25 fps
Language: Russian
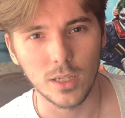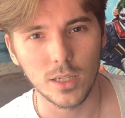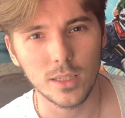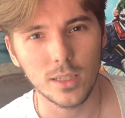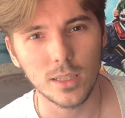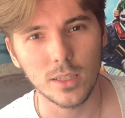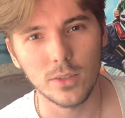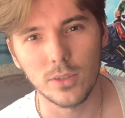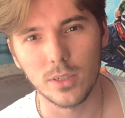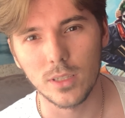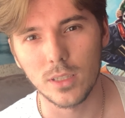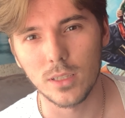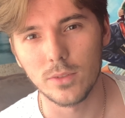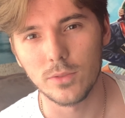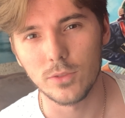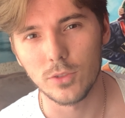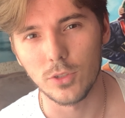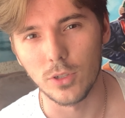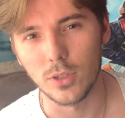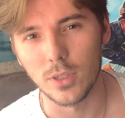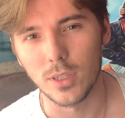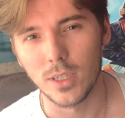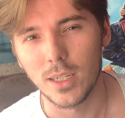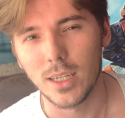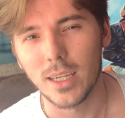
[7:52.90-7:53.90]
это, наверное,
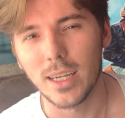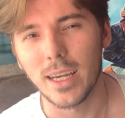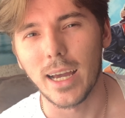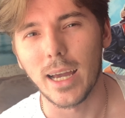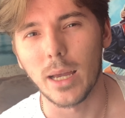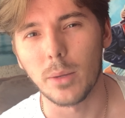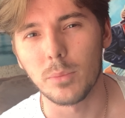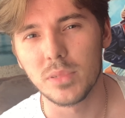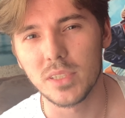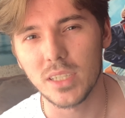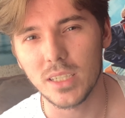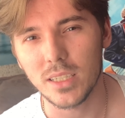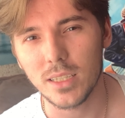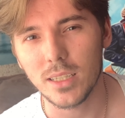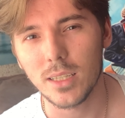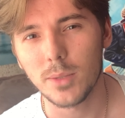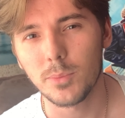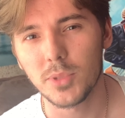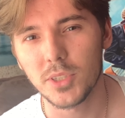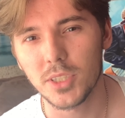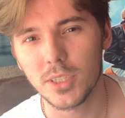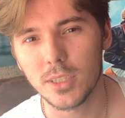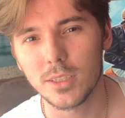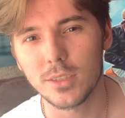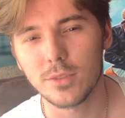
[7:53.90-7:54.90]
все. Обязательно
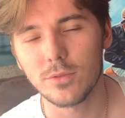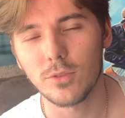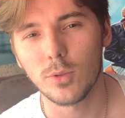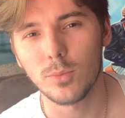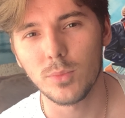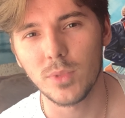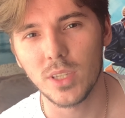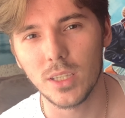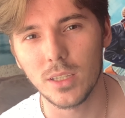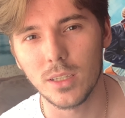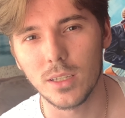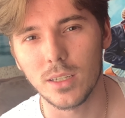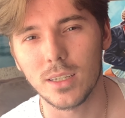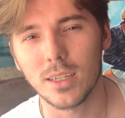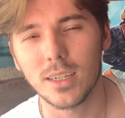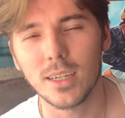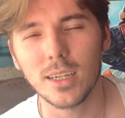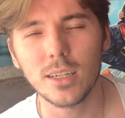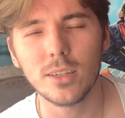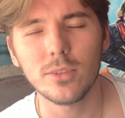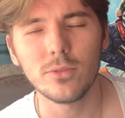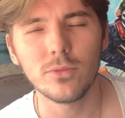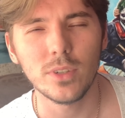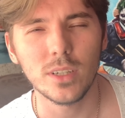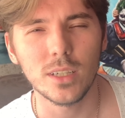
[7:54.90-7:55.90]
пишите свое мнение,
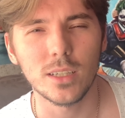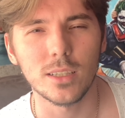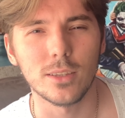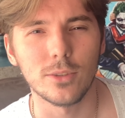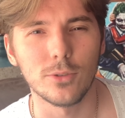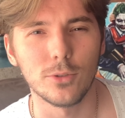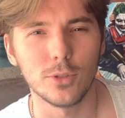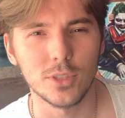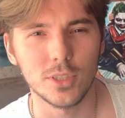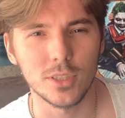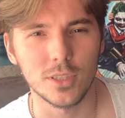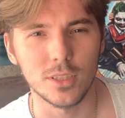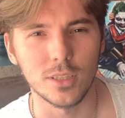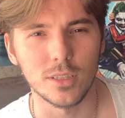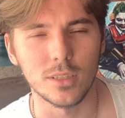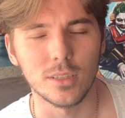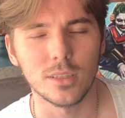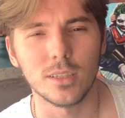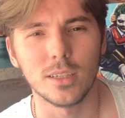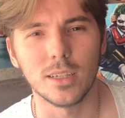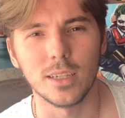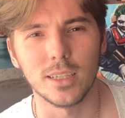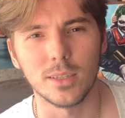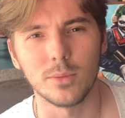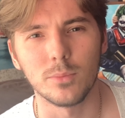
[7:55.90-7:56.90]
как вы относитесь
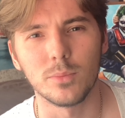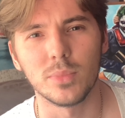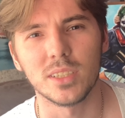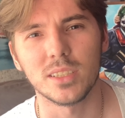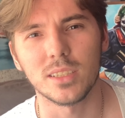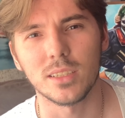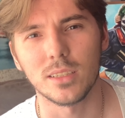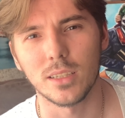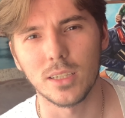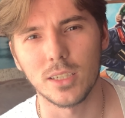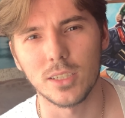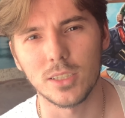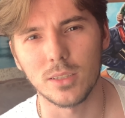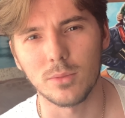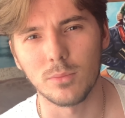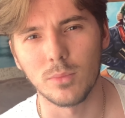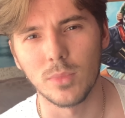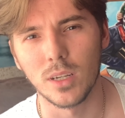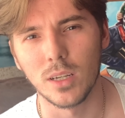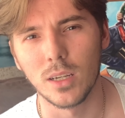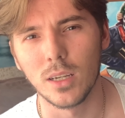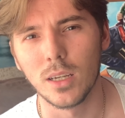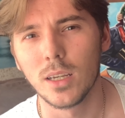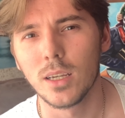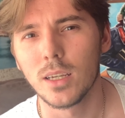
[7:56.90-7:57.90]
к этим персонажам.
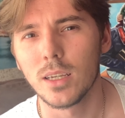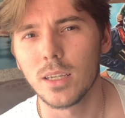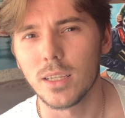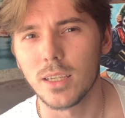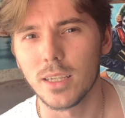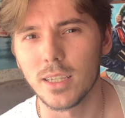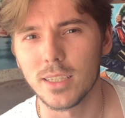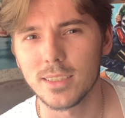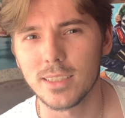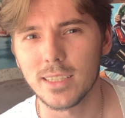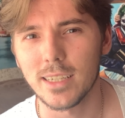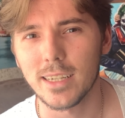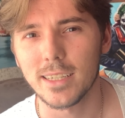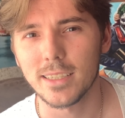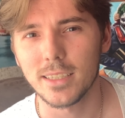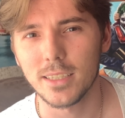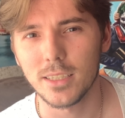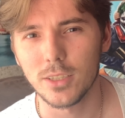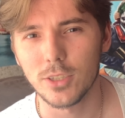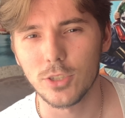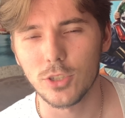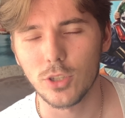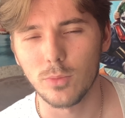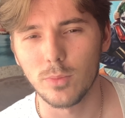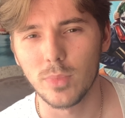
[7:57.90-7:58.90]
Если
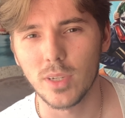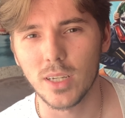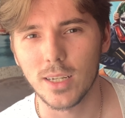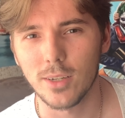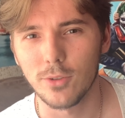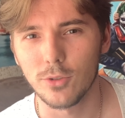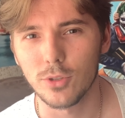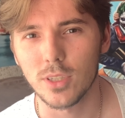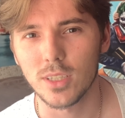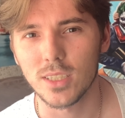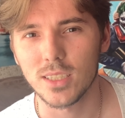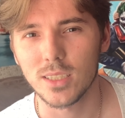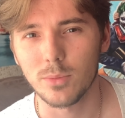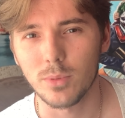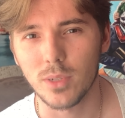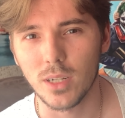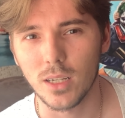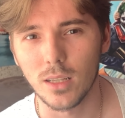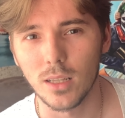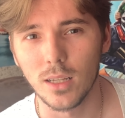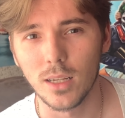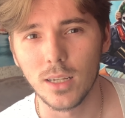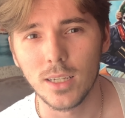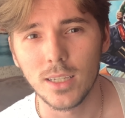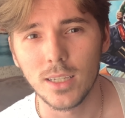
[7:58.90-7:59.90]
хотите, чтобы я кого-то разобрал,